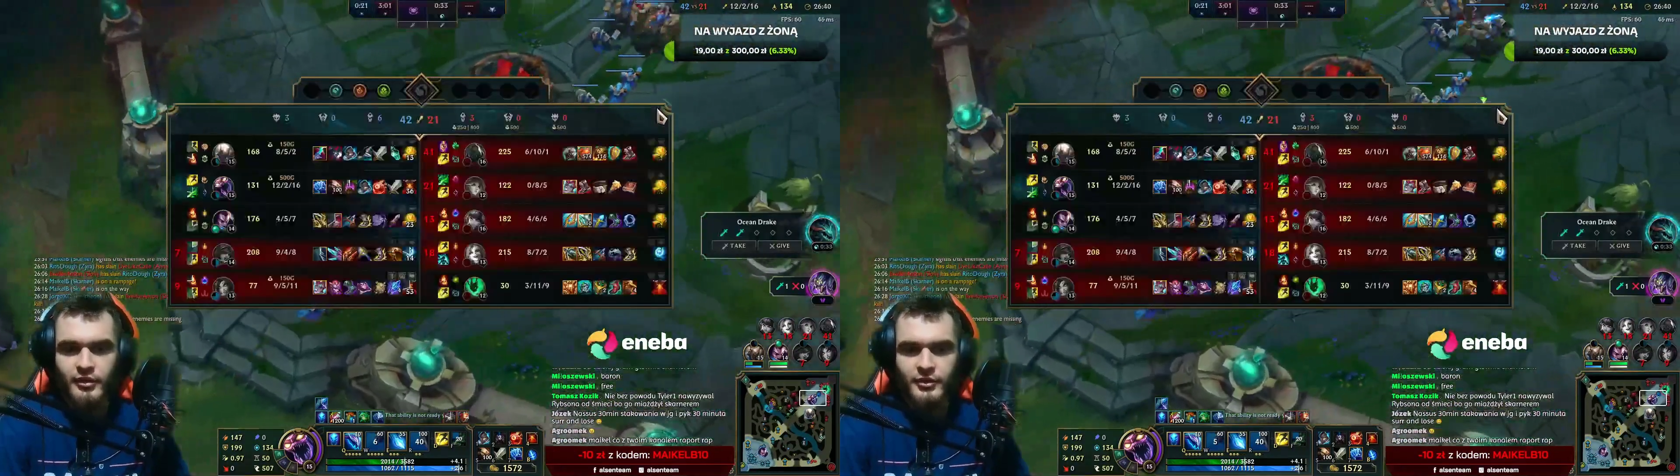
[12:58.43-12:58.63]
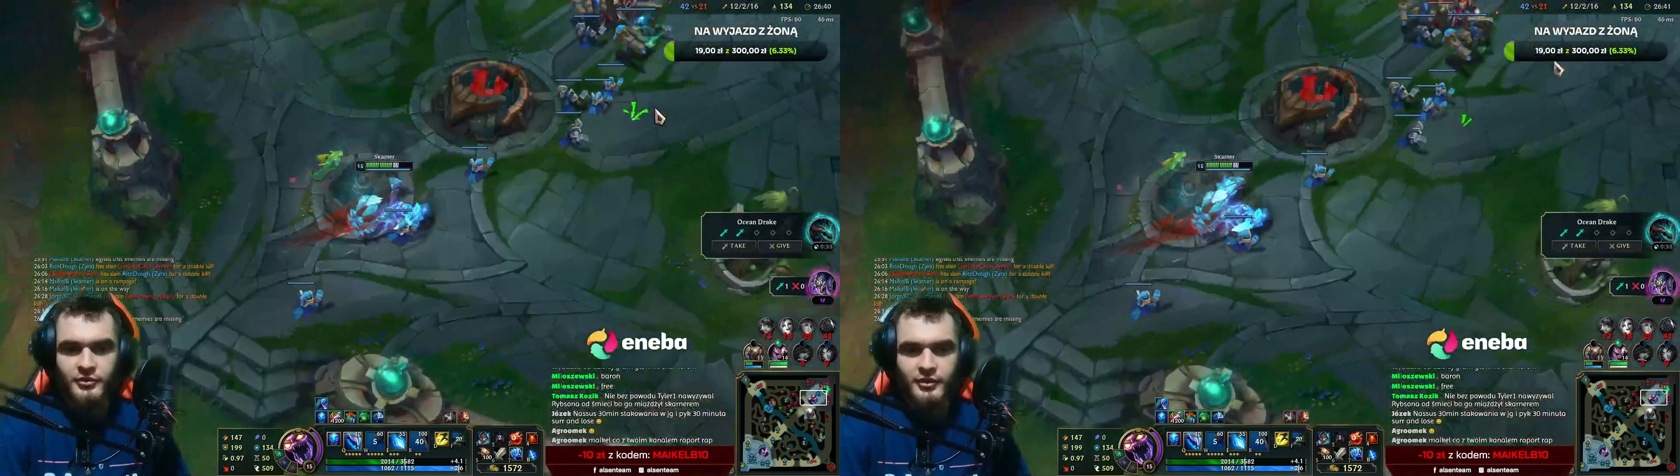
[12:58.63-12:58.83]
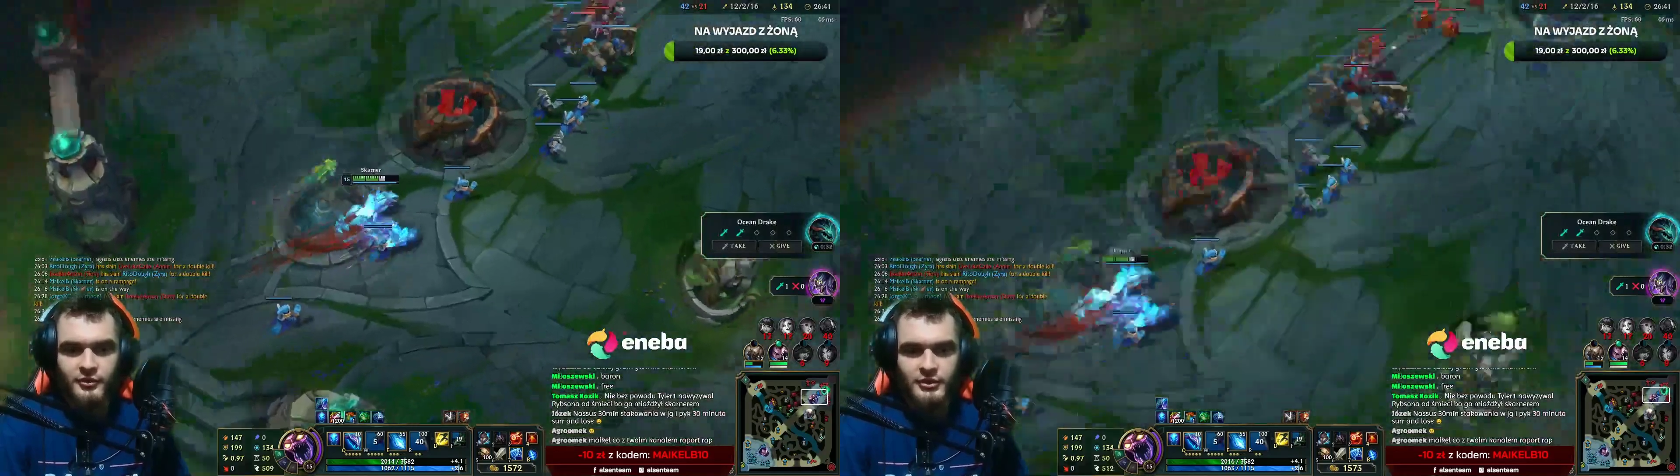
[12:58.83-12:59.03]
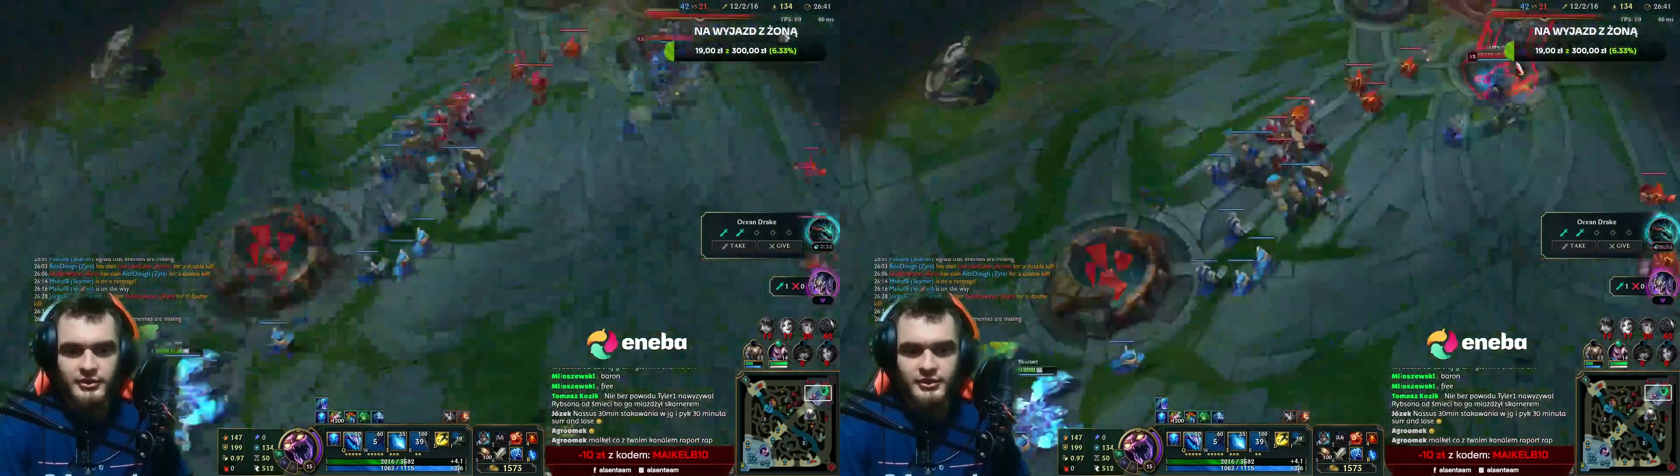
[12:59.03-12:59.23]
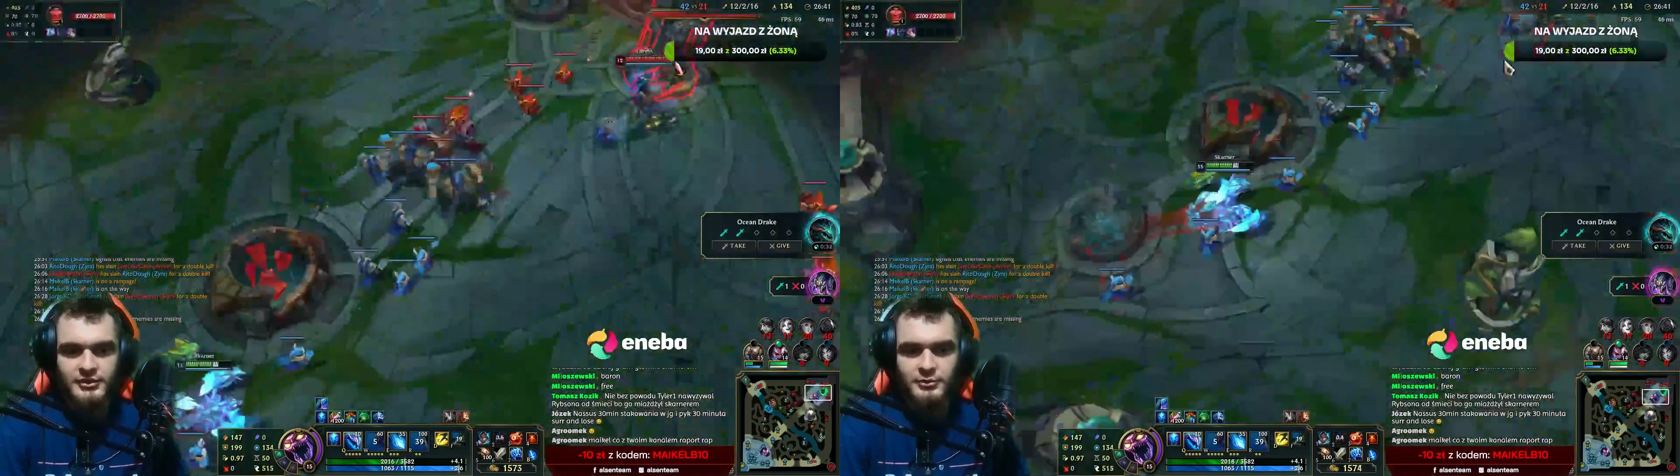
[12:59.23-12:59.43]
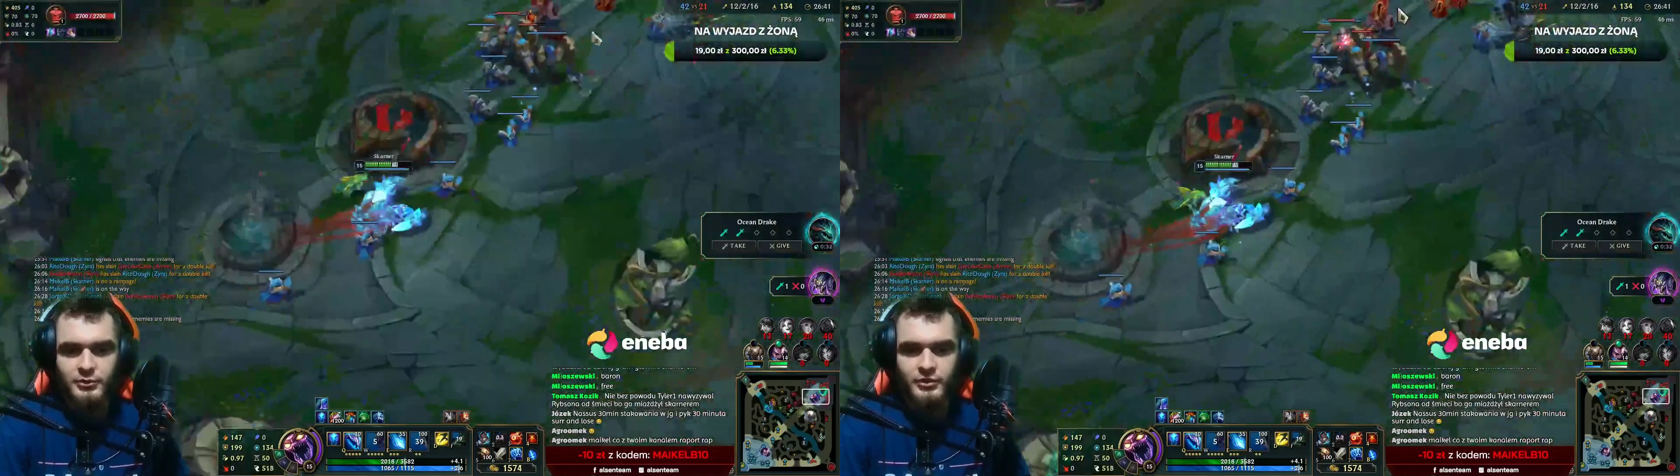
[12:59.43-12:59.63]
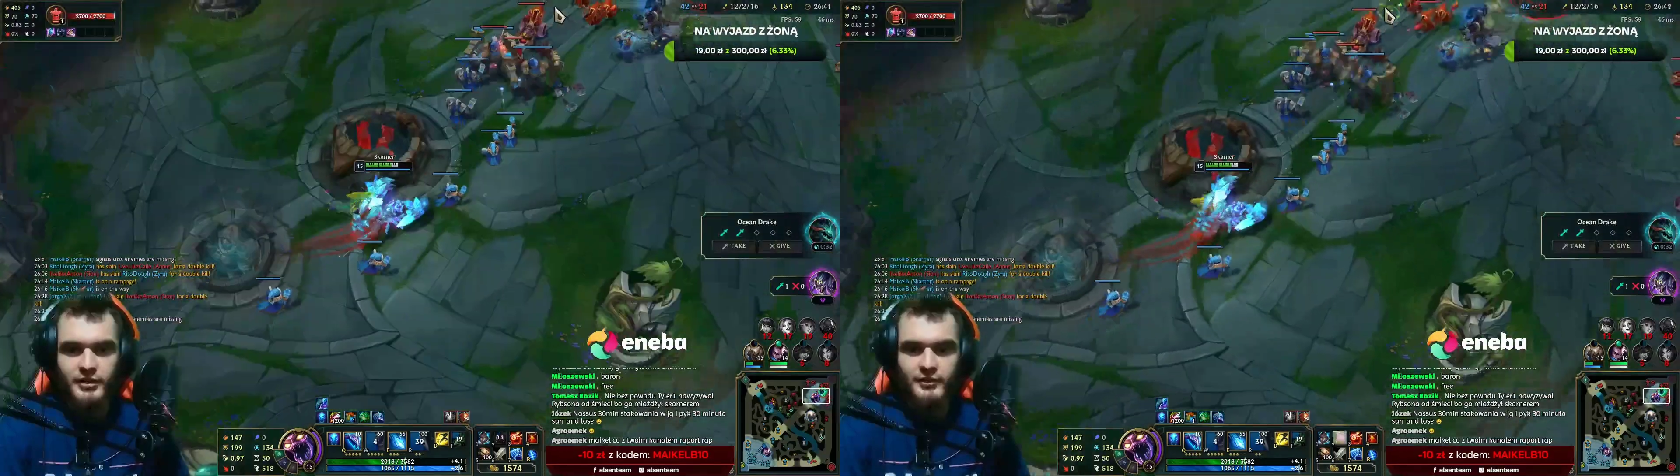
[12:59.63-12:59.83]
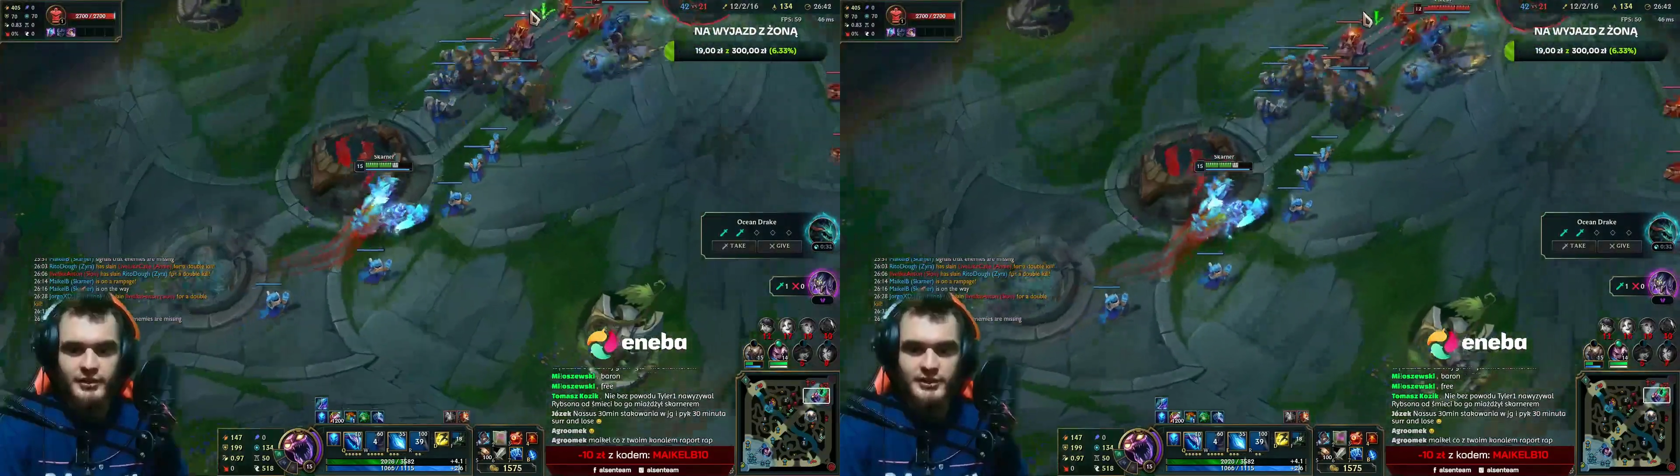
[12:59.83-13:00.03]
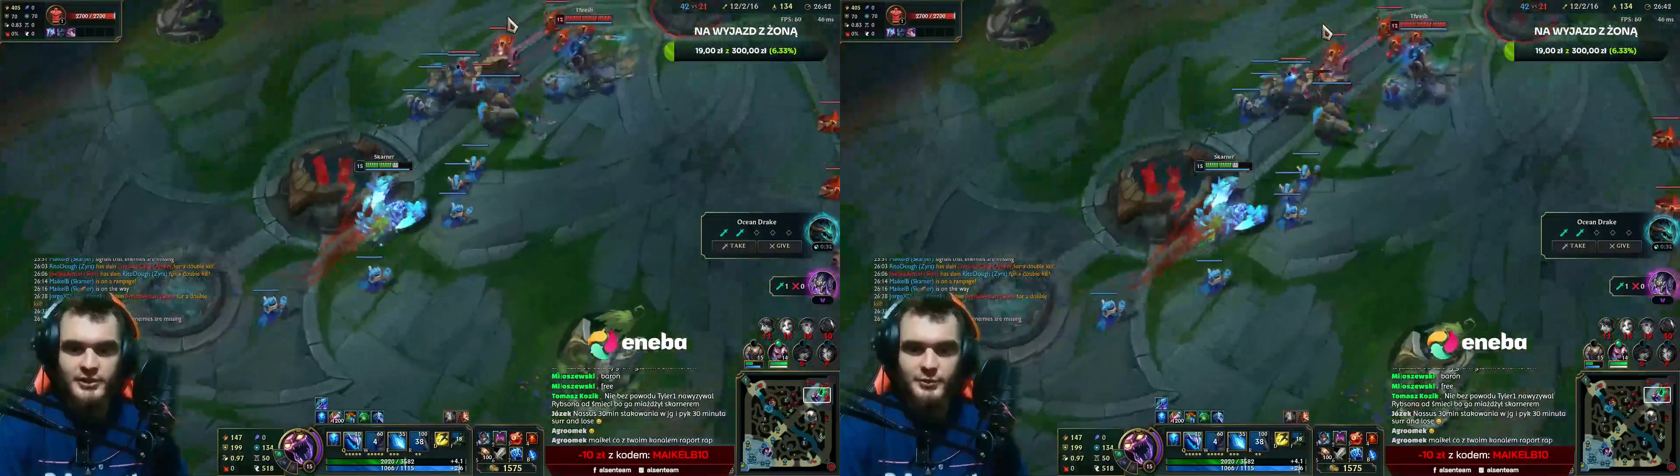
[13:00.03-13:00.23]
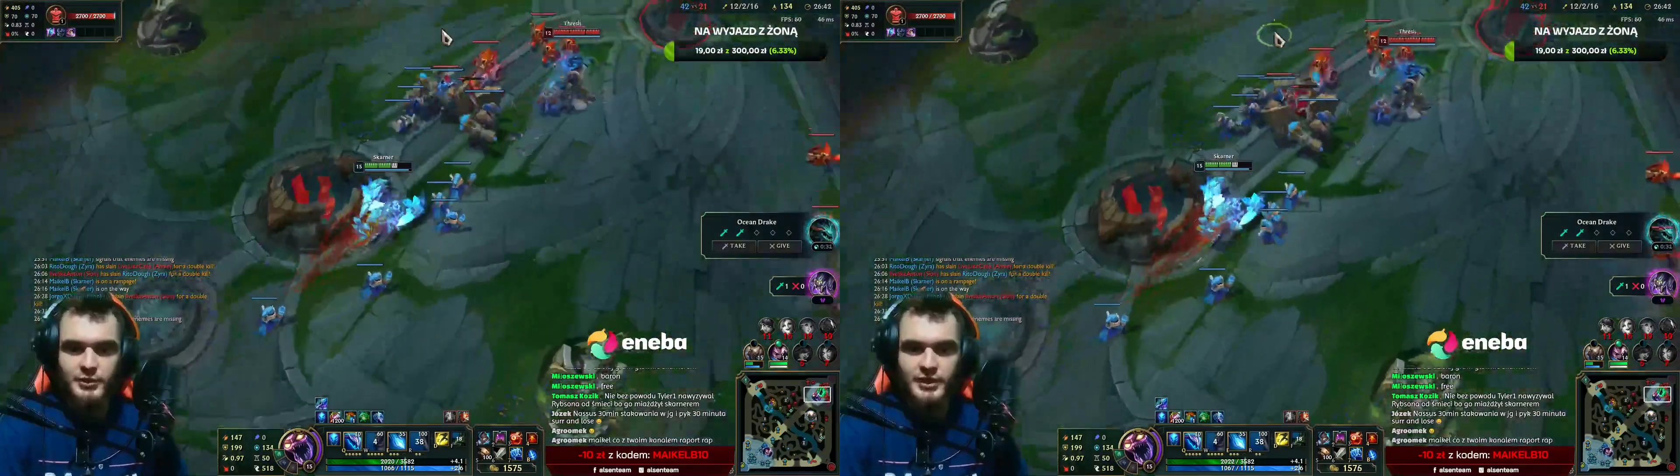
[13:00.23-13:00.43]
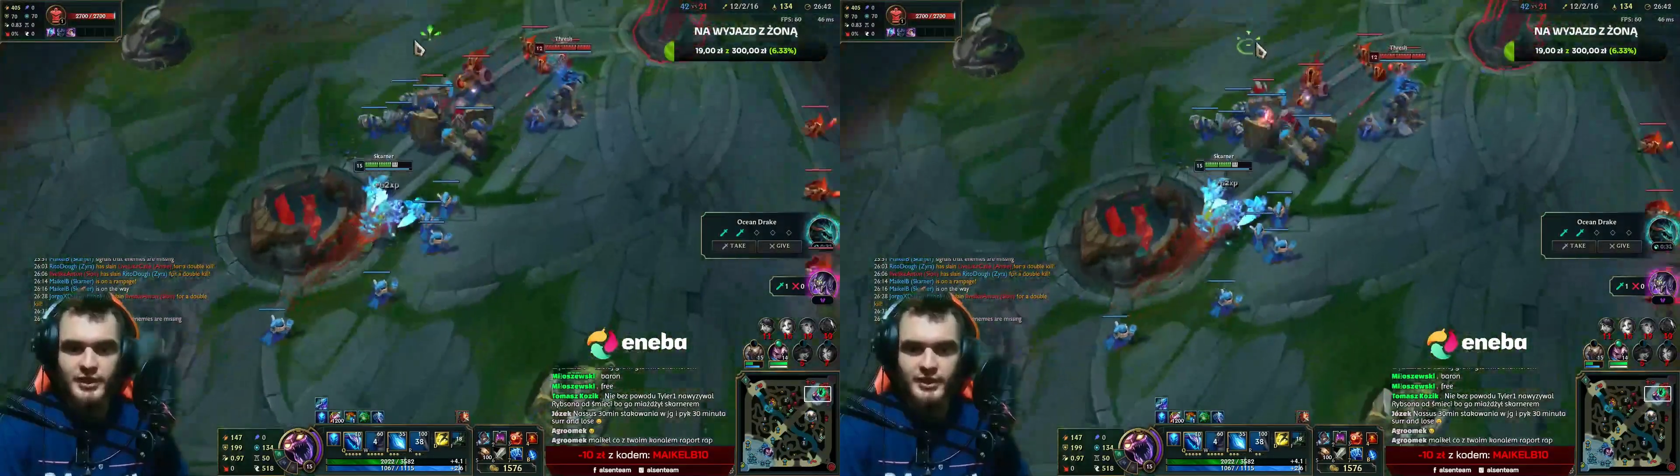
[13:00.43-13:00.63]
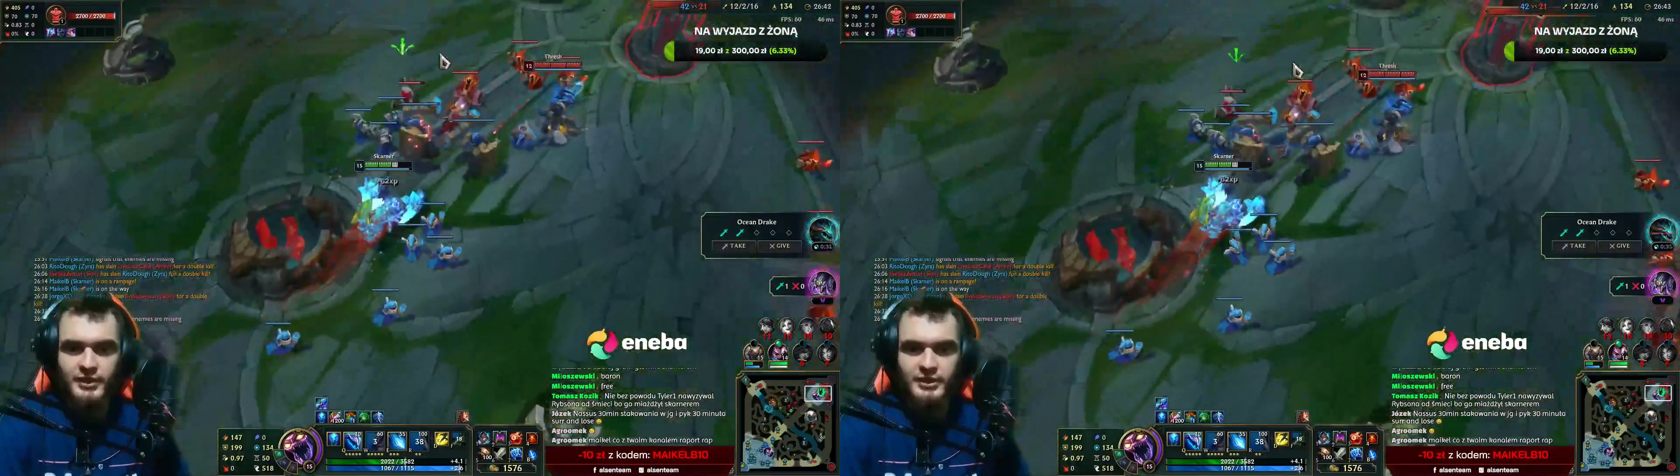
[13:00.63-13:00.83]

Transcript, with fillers: A to jest właśnie smutne w takich pikach,